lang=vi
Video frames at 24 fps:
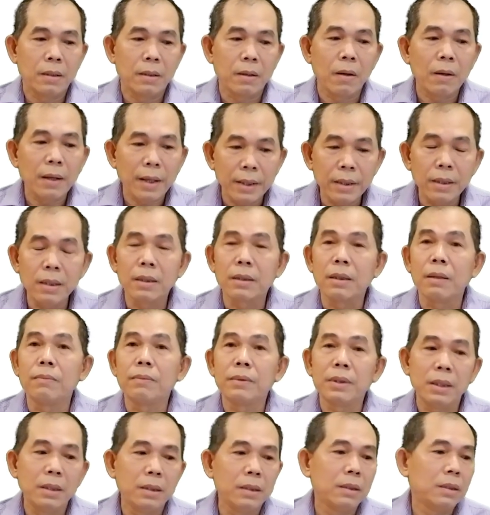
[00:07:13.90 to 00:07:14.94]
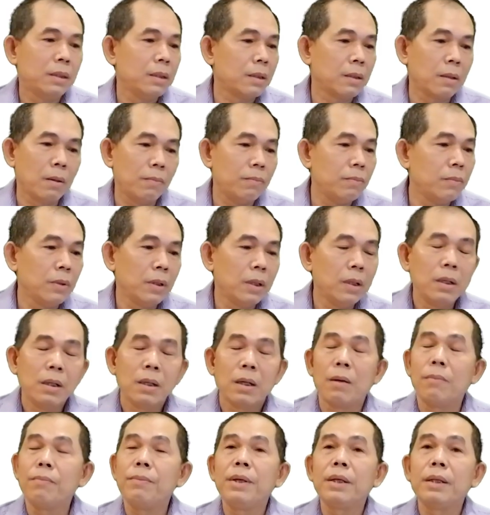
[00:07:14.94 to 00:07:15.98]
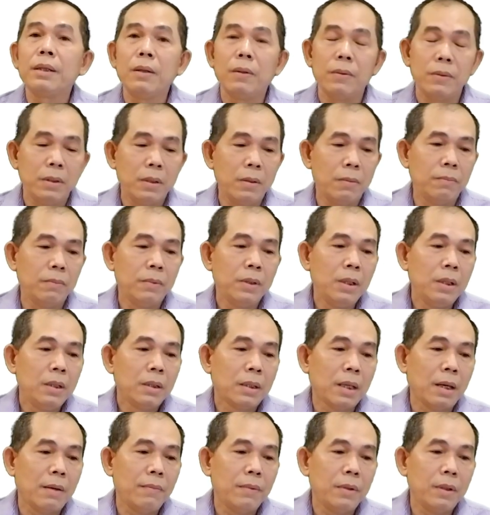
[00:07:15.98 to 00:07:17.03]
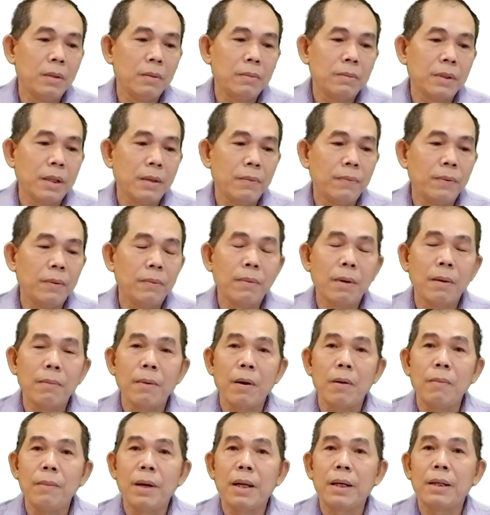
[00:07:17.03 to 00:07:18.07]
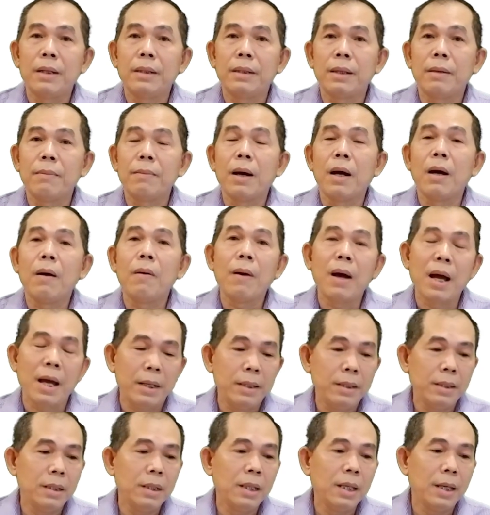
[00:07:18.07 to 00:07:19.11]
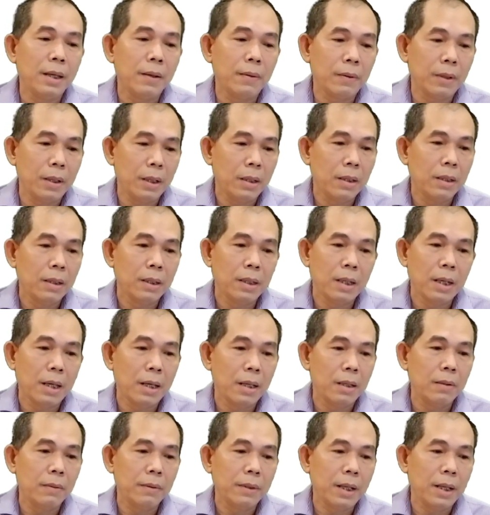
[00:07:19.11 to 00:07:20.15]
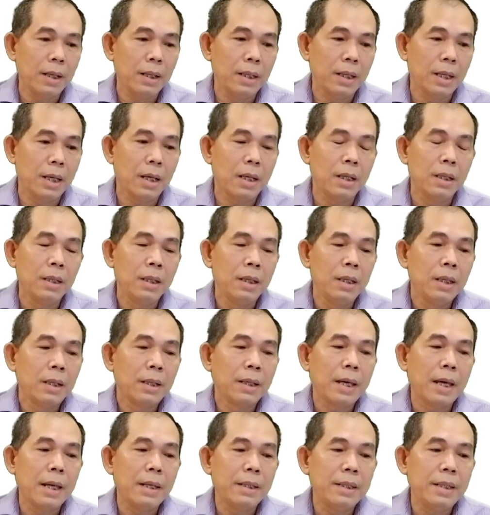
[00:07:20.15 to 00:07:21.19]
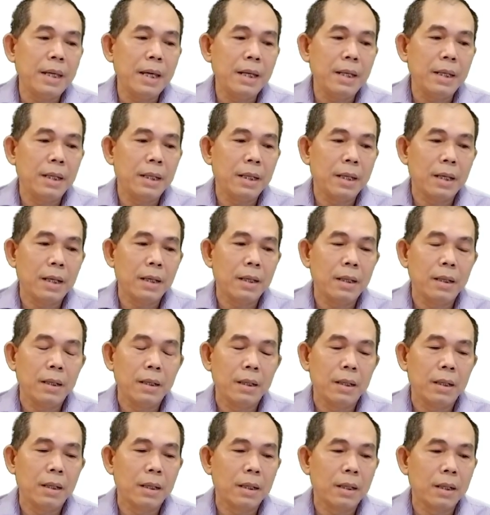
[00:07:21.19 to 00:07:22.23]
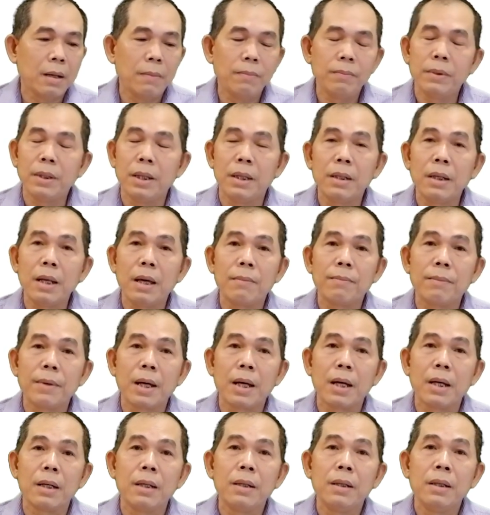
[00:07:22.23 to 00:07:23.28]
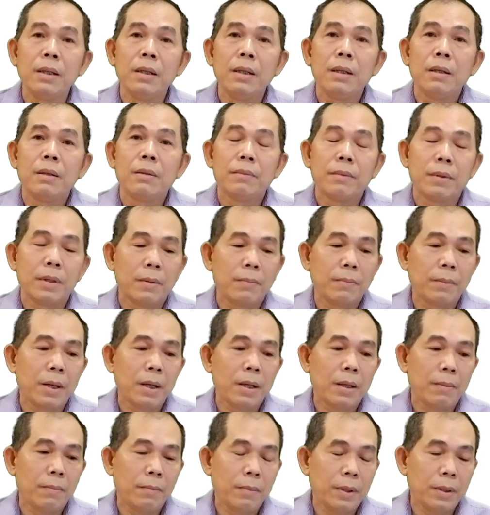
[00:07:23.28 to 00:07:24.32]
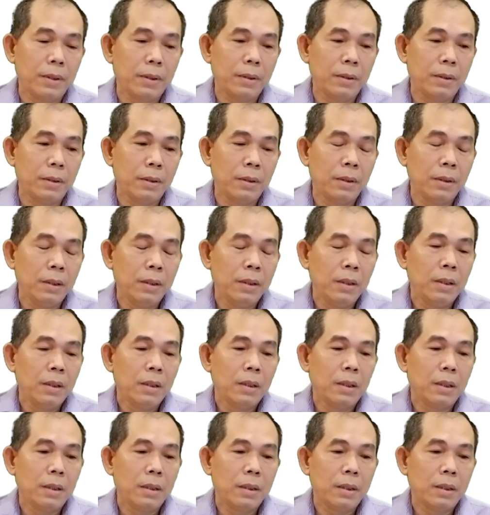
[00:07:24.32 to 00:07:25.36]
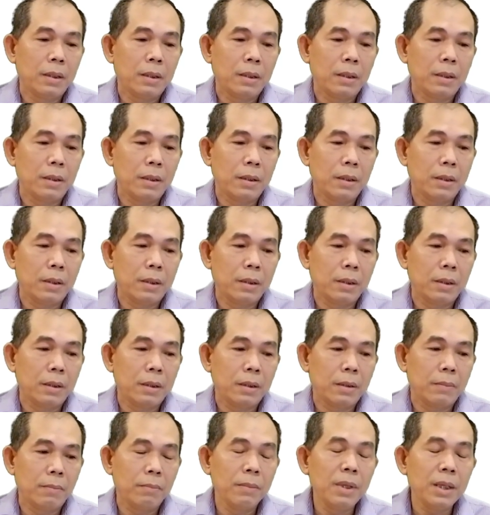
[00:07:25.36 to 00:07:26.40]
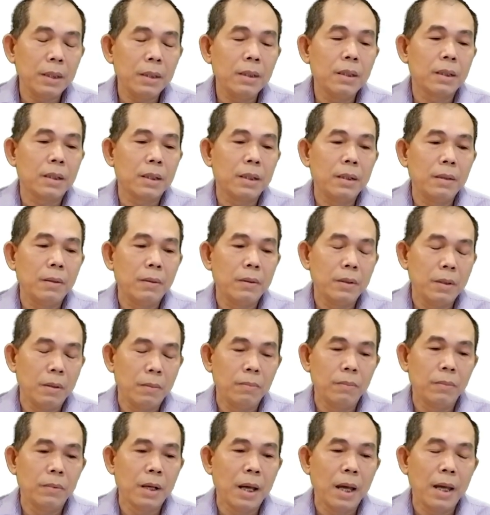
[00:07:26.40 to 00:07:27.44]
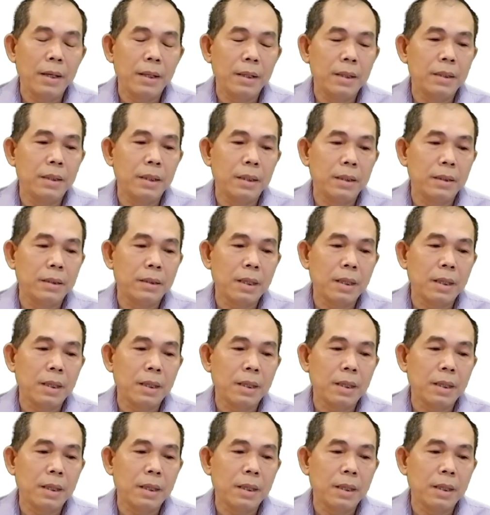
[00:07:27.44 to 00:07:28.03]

có lấy được thông tin thì cũng không biết nội dung tại vì lúc này phương pháp bảo mật là người ta mã hóa dữ liệu đó là lúc này là cái anh Z này nè là không thể nào mà mà mà mà ừ, biết được cái nội dung hai người này